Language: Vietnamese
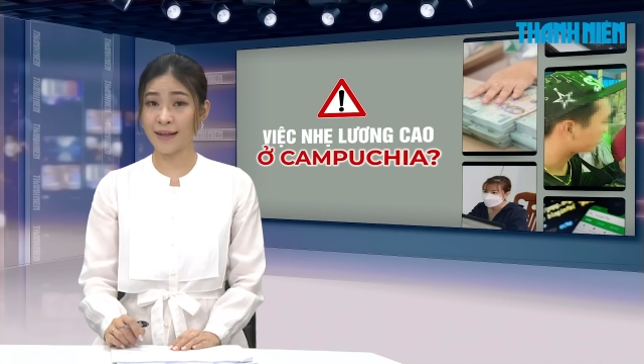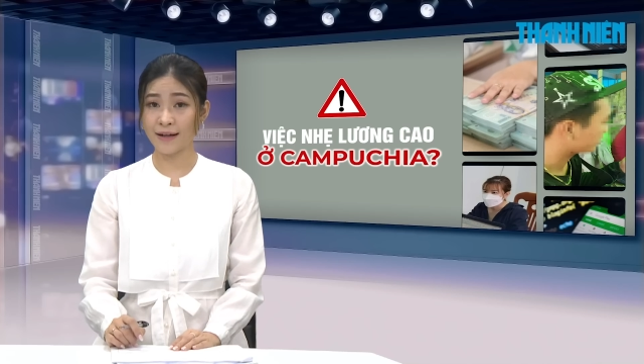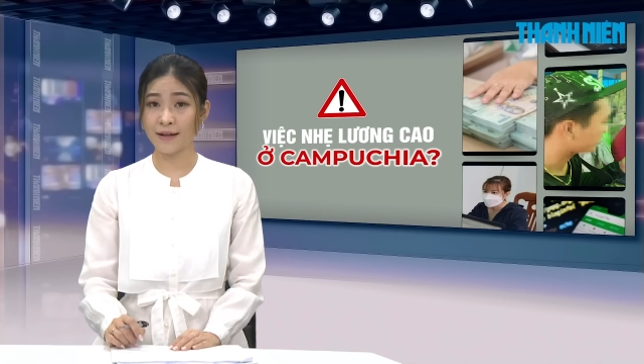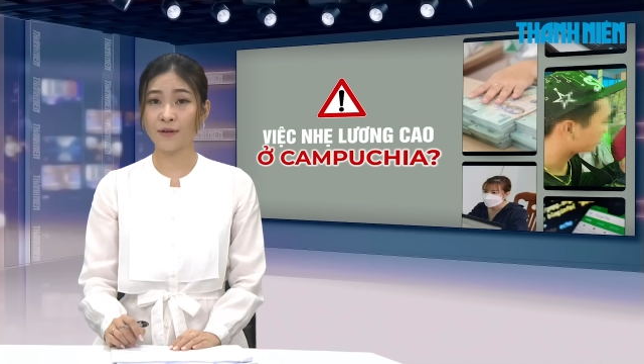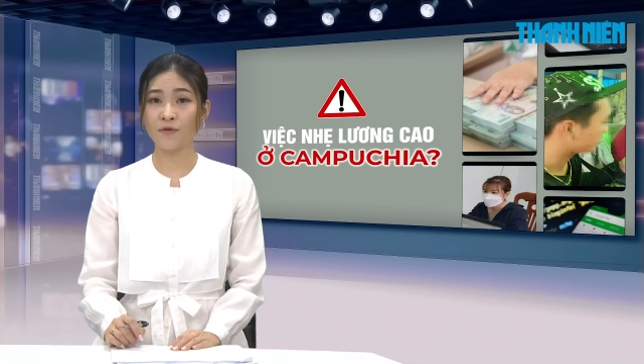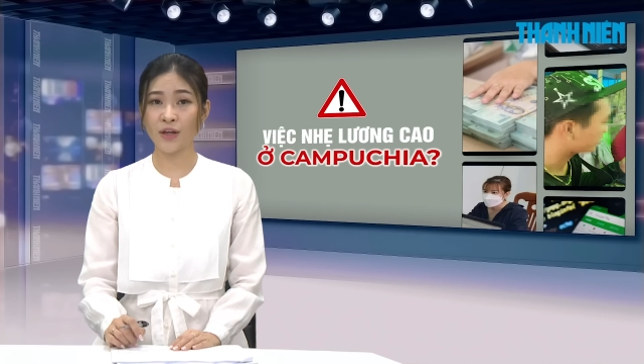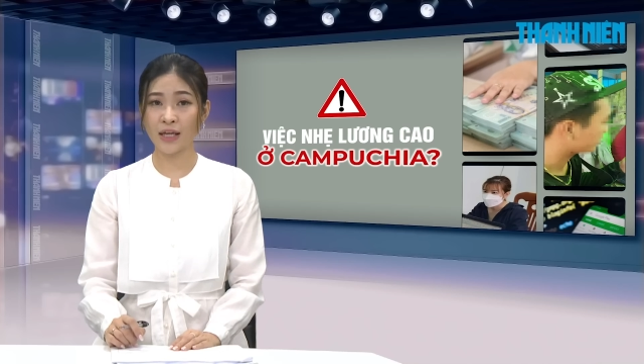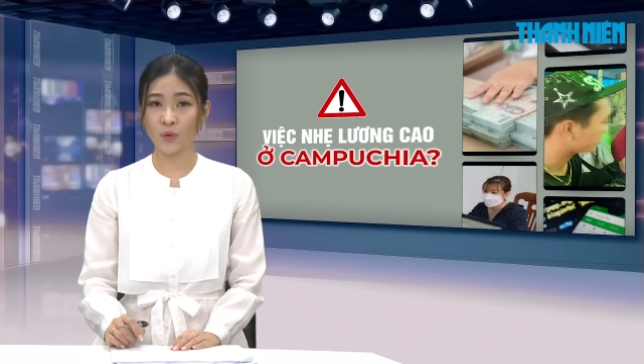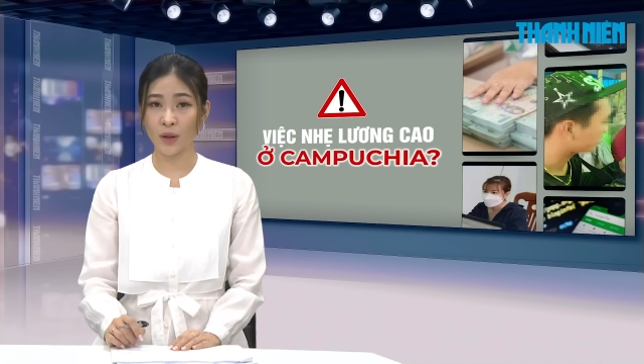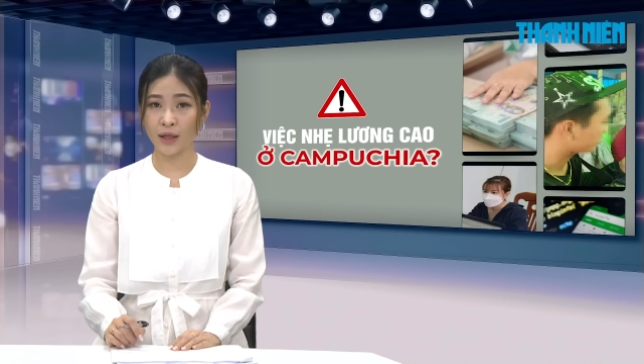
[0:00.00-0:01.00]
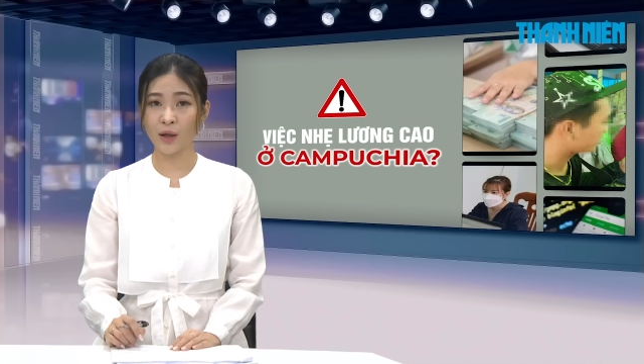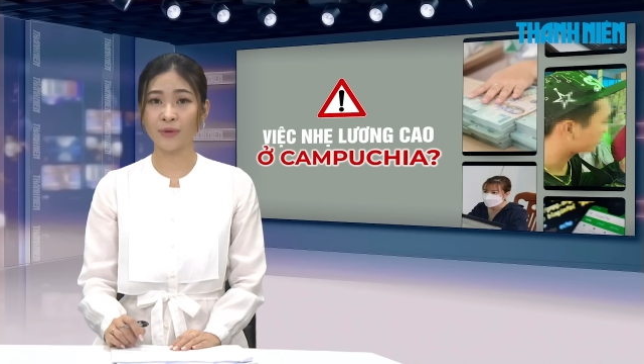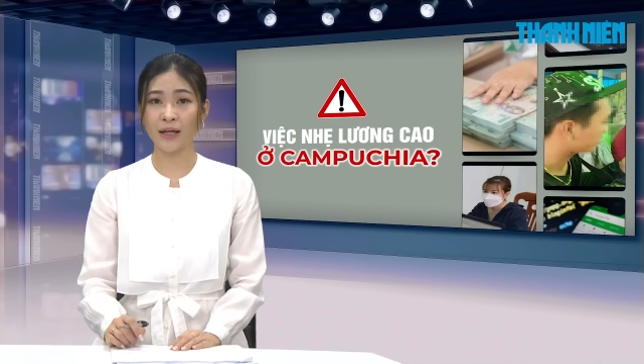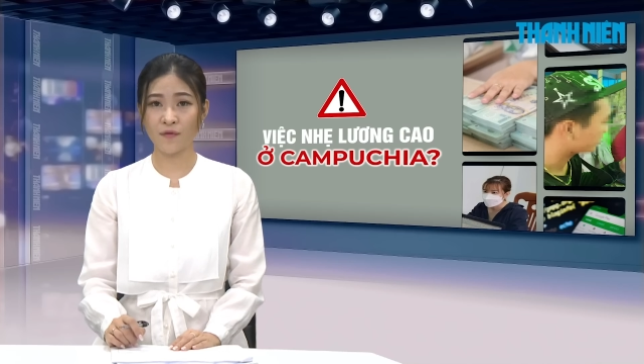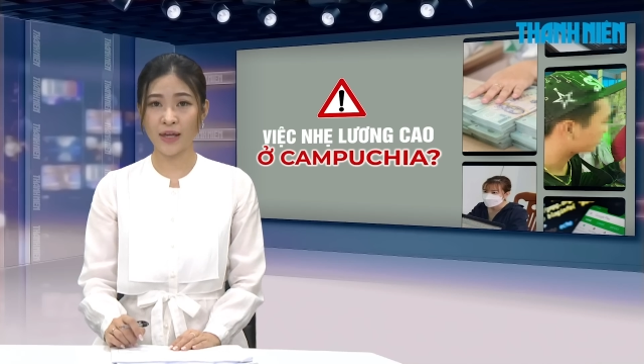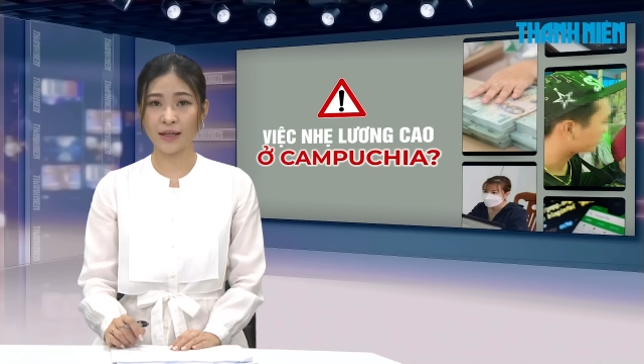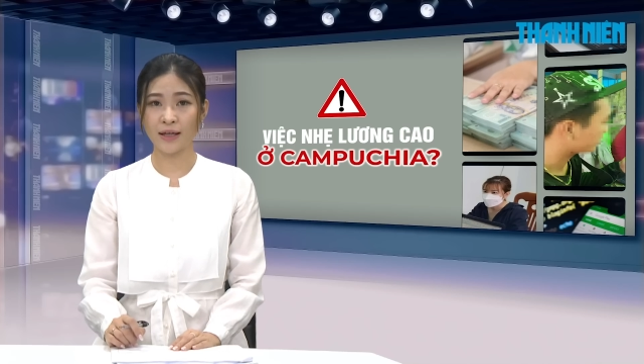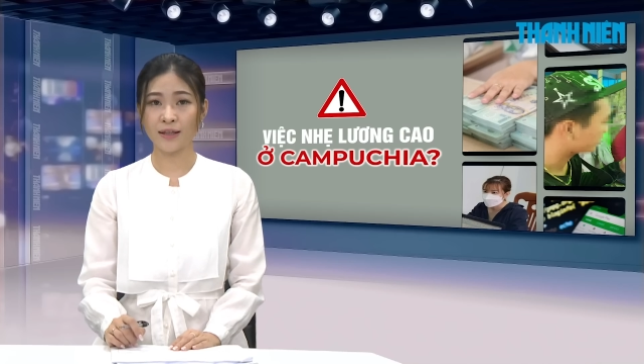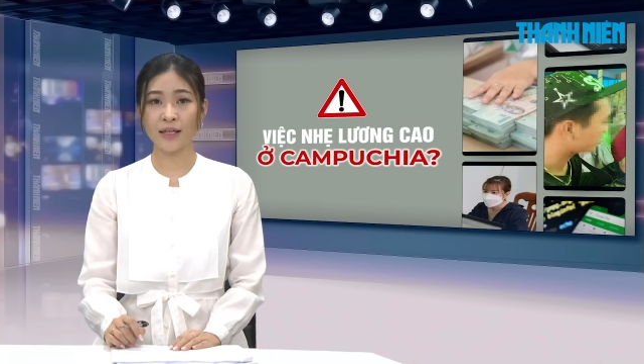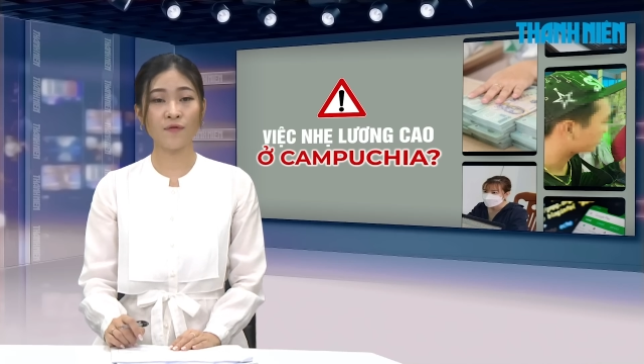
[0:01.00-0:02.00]
danh nhân viên tuyển cộng tác viên,
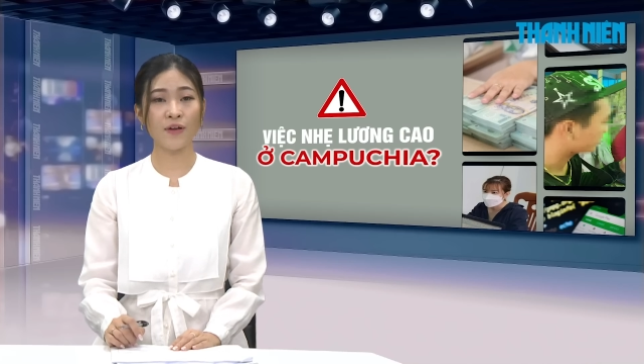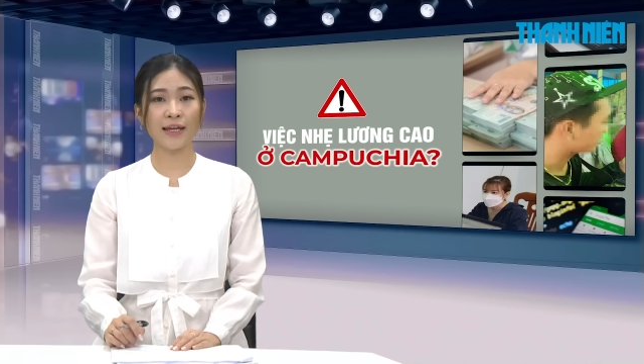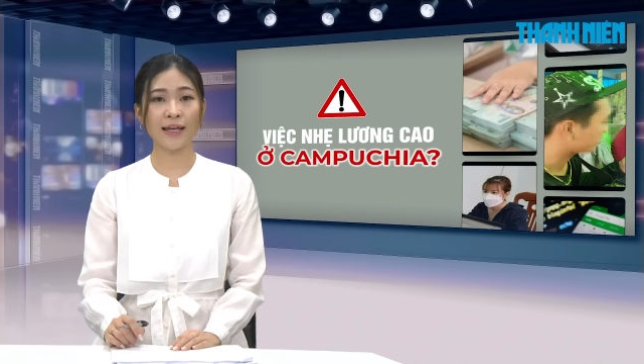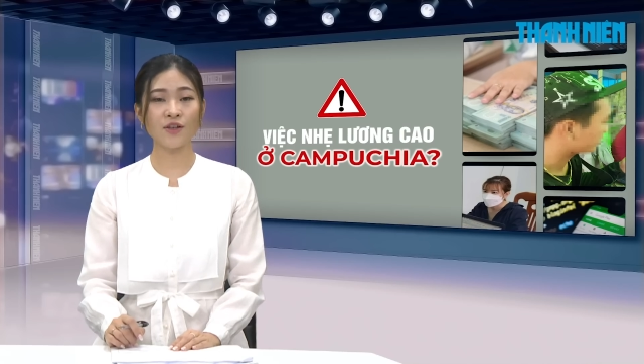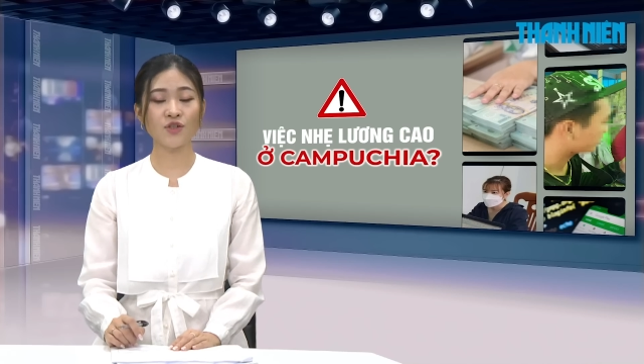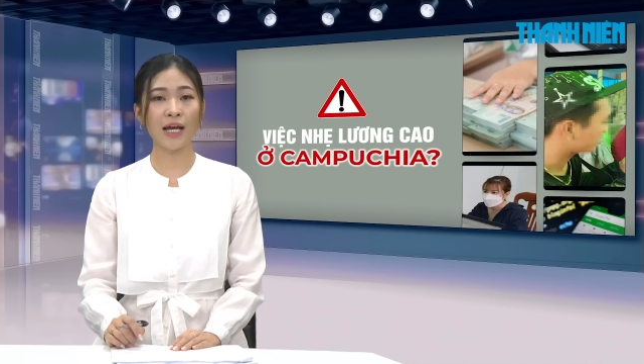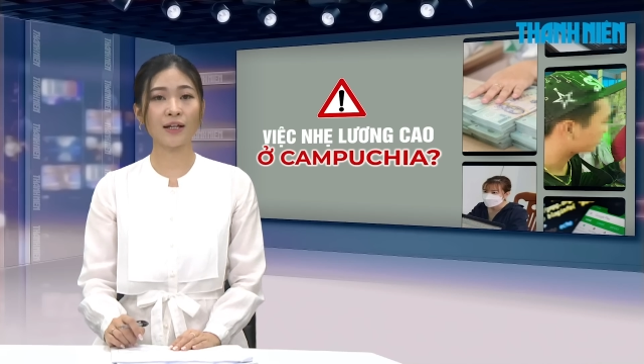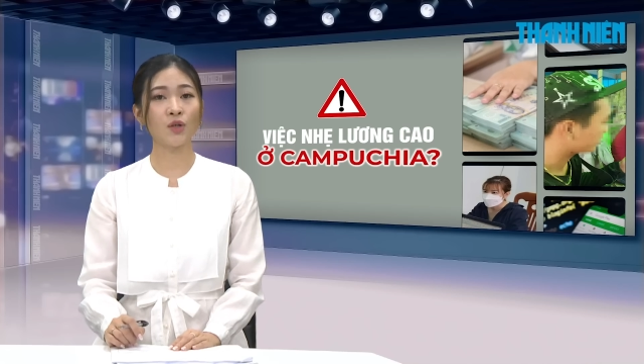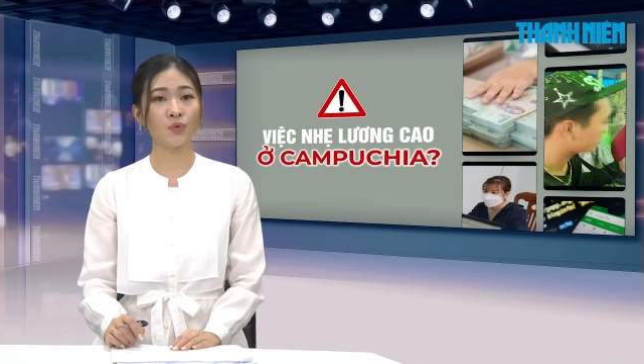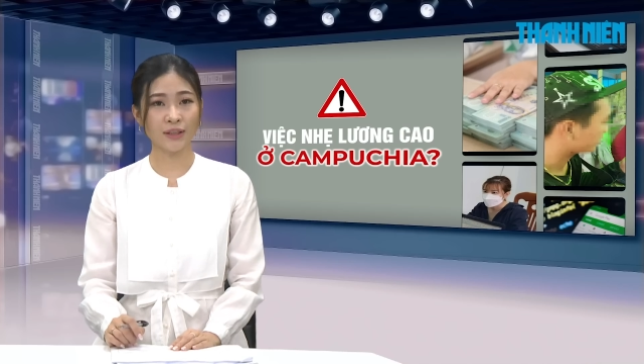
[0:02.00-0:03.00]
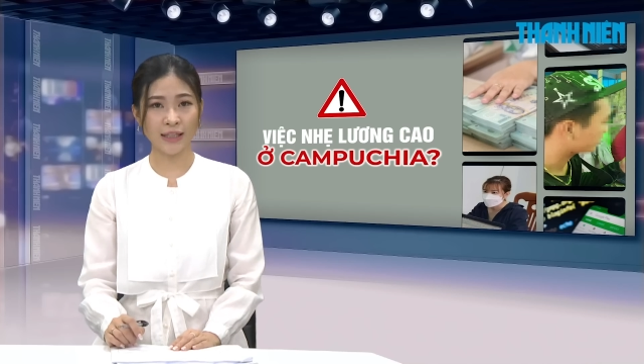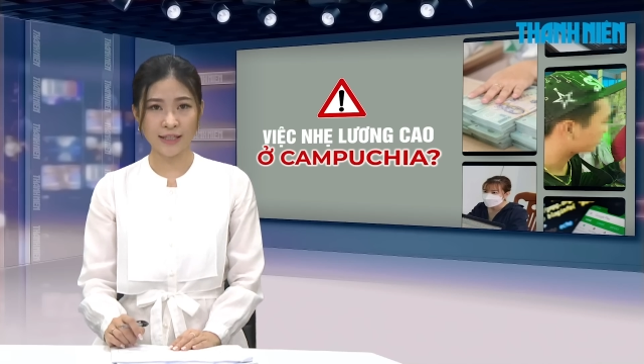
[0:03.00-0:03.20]
nhân viên các sàn đầu tư tài